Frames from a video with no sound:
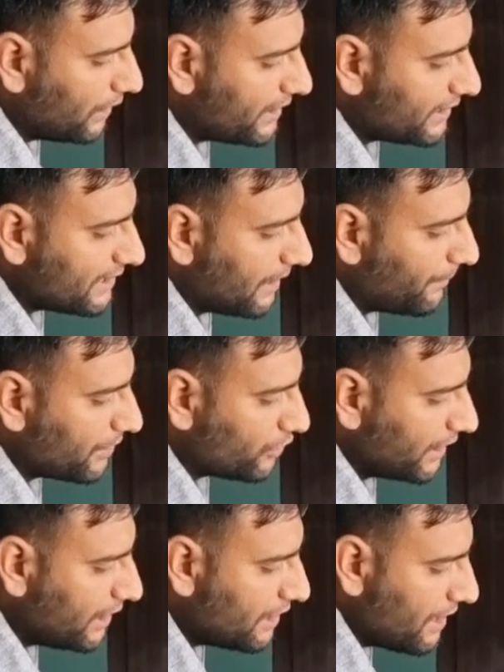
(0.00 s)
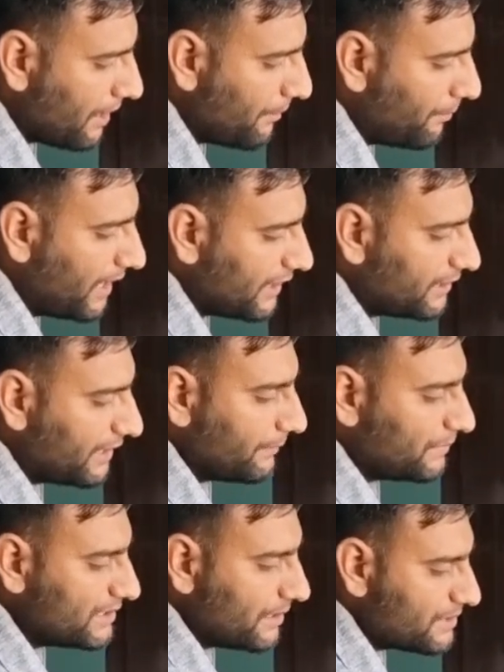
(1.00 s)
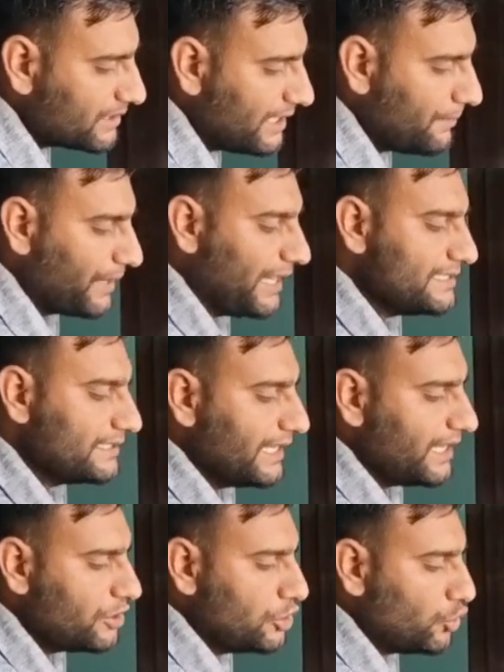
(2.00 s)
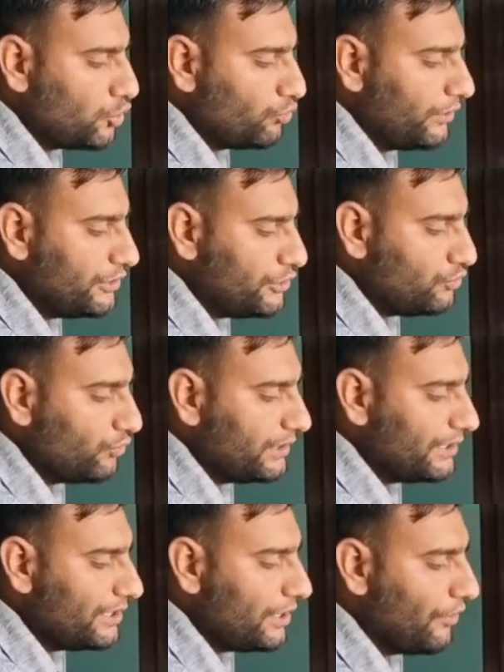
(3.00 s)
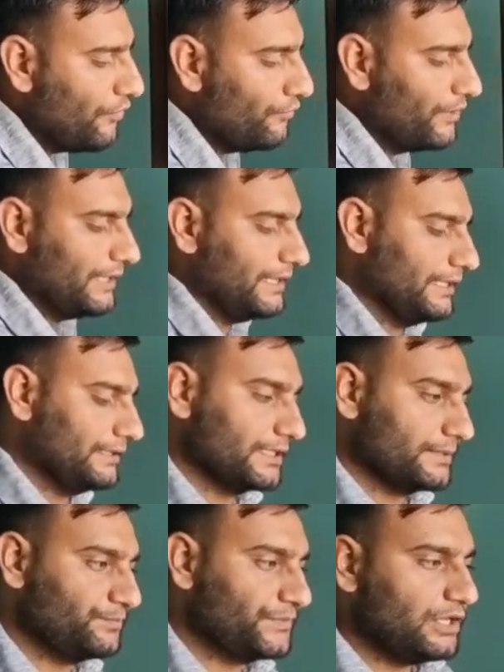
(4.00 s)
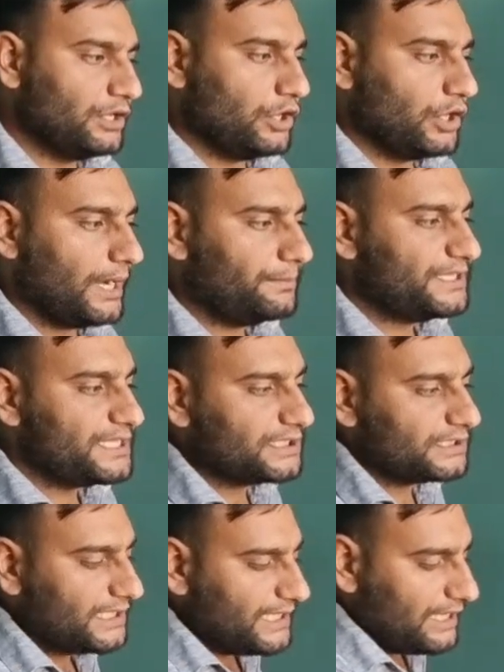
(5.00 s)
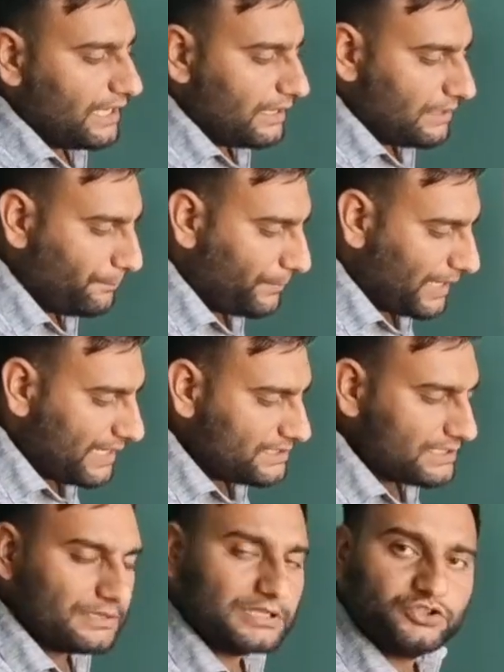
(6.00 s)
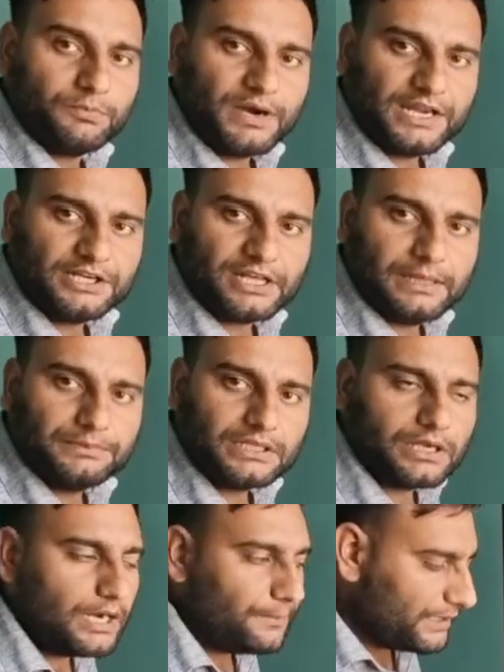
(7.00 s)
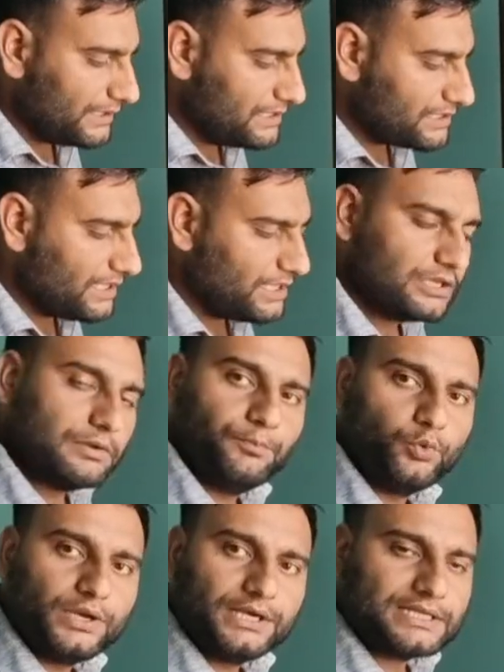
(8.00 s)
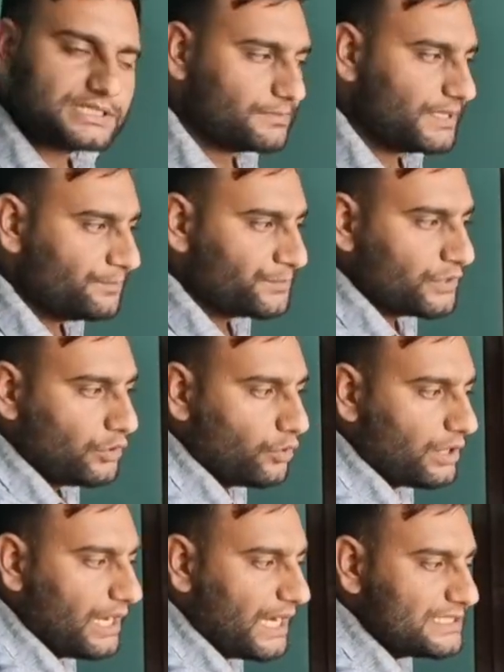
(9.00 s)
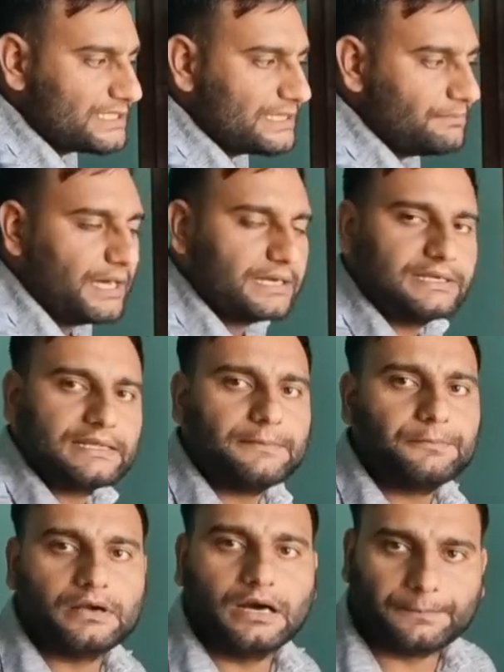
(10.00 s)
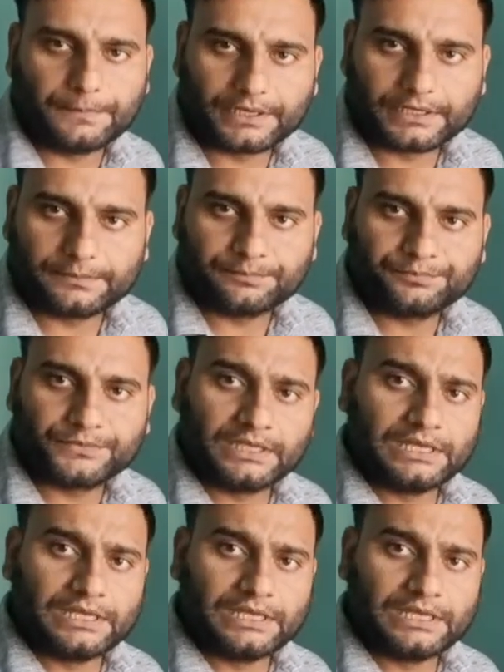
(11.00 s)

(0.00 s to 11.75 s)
डॉलर की यहाँ पर जो है मार्केट कैप थी जब इसका प्राइस गया 2021 के अंदर आप देख सकते हैं प्राइस जो मार्केट कैप थी कहां पर थी इसकी बुलन के समय और आज इसकी मार्केट कैप कहां पर है